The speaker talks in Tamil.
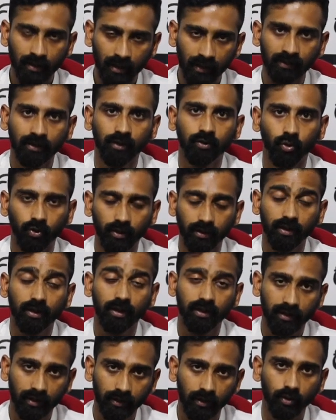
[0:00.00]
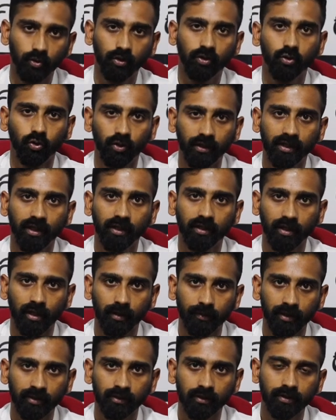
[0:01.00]
அந்த கோ எங்களோட கோரிக்கைக்கு
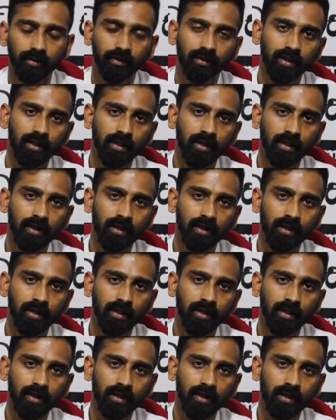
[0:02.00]
அமைந்து